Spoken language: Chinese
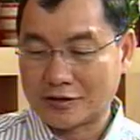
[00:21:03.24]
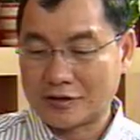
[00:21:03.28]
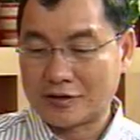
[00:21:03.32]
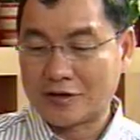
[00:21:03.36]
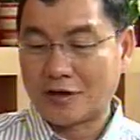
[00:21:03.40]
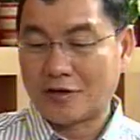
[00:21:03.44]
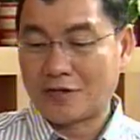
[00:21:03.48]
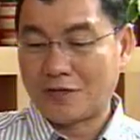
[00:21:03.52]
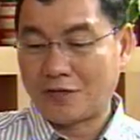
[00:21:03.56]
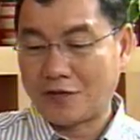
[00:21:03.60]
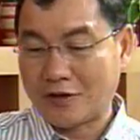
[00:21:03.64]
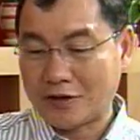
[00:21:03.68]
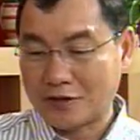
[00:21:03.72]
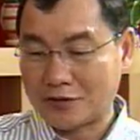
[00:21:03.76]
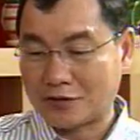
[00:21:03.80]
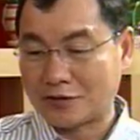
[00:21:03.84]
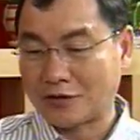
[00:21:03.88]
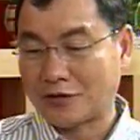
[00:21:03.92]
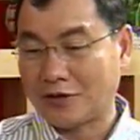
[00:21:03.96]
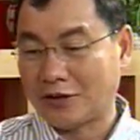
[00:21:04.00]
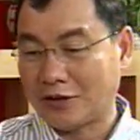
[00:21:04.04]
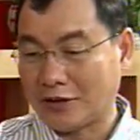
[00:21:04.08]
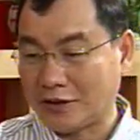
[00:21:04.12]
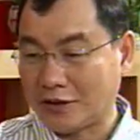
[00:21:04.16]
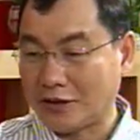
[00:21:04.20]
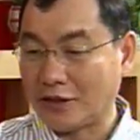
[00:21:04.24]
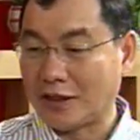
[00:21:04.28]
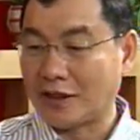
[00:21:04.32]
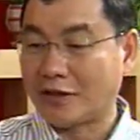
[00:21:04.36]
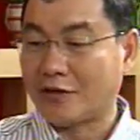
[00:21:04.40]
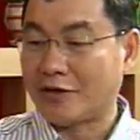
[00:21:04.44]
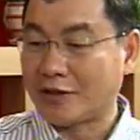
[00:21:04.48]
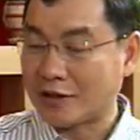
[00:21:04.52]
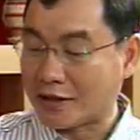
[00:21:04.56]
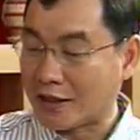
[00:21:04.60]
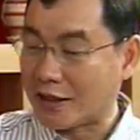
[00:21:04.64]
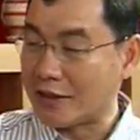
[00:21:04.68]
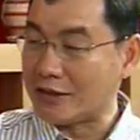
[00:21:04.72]
是消费税也
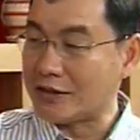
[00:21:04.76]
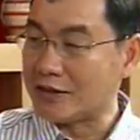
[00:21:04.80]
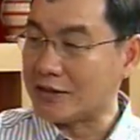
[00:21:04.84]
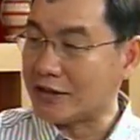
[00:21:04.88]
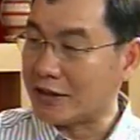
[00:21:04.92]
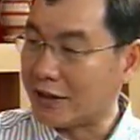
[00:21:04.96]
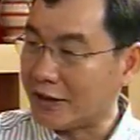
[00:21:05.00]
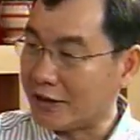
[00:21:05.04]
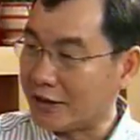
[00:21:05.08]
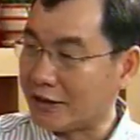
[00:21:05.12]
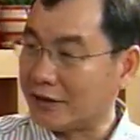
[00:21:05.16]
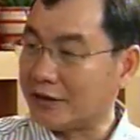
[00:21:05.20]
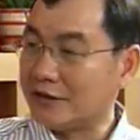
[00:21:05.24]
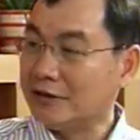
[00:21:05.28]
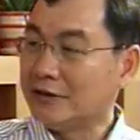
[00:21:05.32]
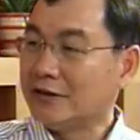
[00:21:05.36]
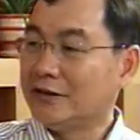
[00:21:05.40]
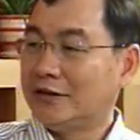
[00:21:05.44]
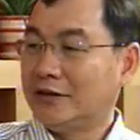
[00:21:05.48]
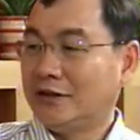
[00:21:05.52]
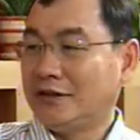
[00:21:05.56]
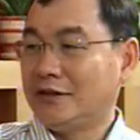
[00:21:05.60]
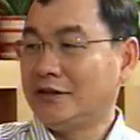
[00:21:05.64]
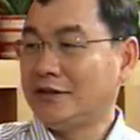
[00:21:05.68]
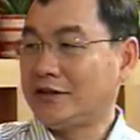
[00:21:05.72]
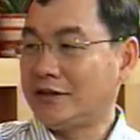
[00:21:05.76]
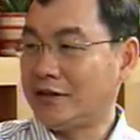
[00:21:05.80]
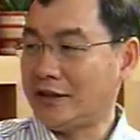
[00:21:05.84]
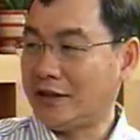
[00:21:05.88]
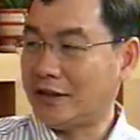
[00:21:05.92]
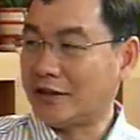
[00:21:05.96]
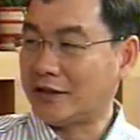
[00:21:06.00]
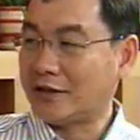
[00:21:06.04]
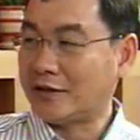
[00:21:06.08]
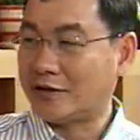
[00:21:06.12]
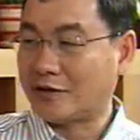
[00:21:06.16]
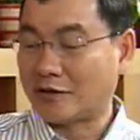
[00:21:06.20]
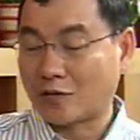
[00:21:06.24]
会带进来了，肯定已经
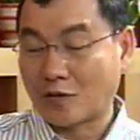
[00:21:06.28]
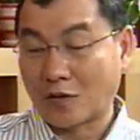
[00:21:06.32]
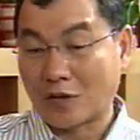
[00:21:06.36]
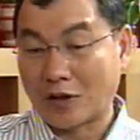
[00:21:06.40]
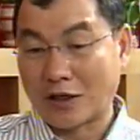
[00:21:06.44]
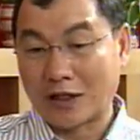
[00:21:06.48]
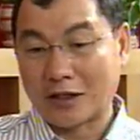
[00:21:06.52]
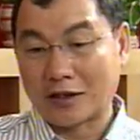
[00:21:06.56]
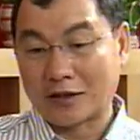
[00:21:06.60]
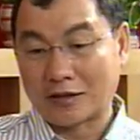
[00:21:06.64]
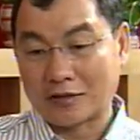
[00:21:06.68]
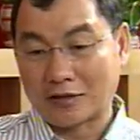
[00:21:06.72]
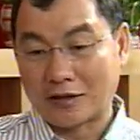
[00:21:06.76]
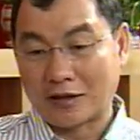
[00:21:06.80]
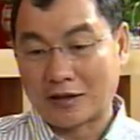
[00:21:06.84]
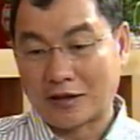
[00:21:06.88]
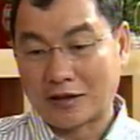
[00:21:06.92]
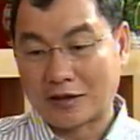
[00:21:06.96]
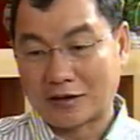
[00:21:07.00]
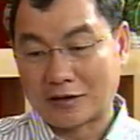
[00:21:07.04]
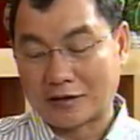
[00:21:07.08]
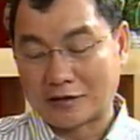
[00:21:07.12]
带进来了啊啊！